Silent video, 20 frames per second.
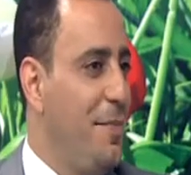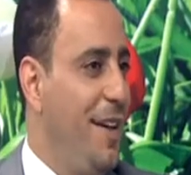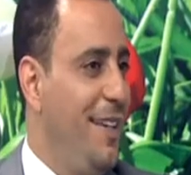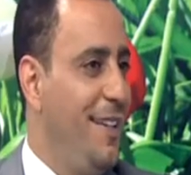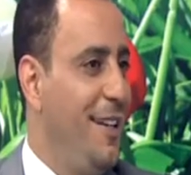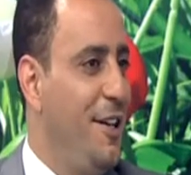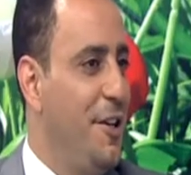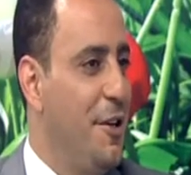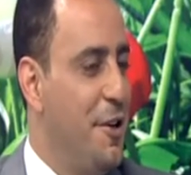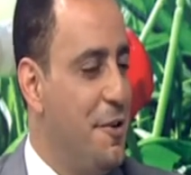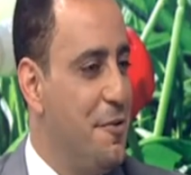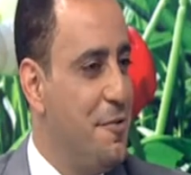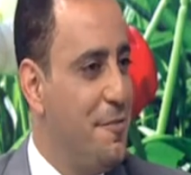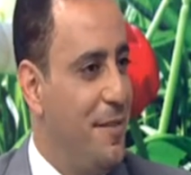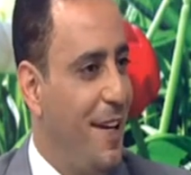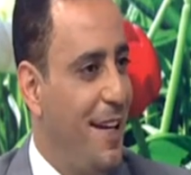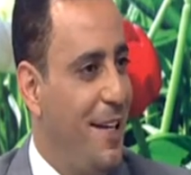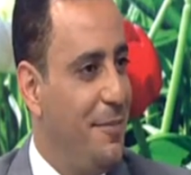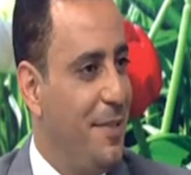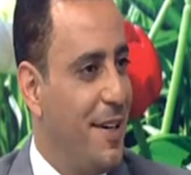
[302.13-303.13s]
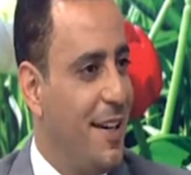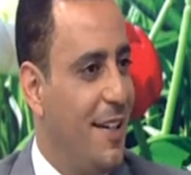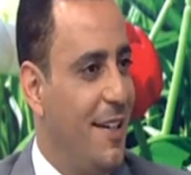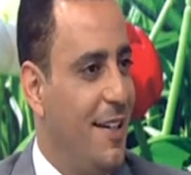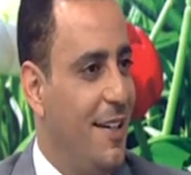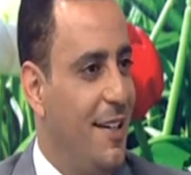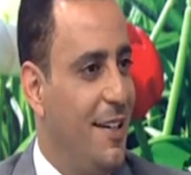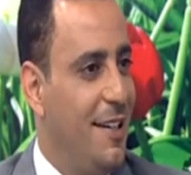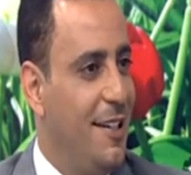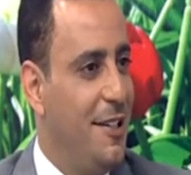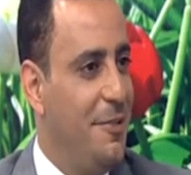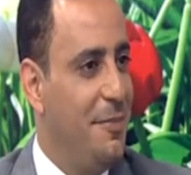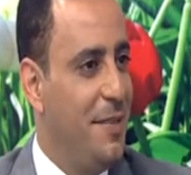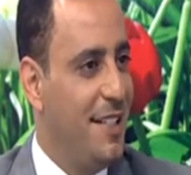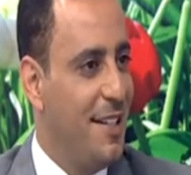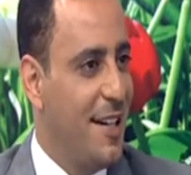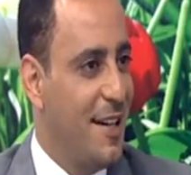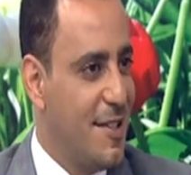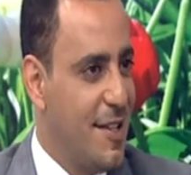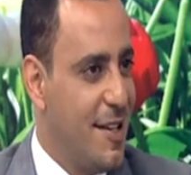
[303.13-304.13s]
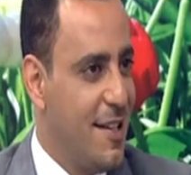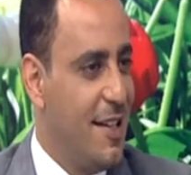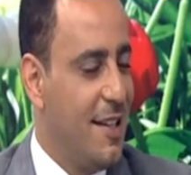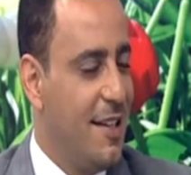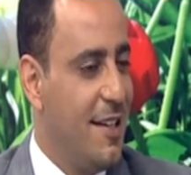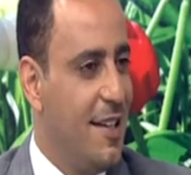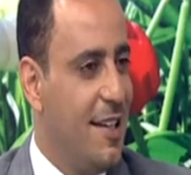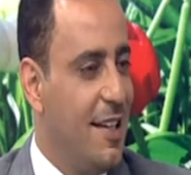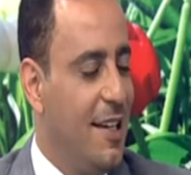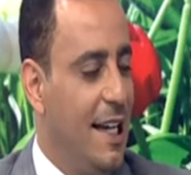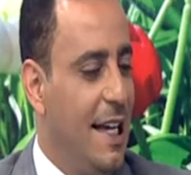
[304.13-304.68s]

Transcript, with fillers: معنا اليوم عبر آه، مدرستك آه،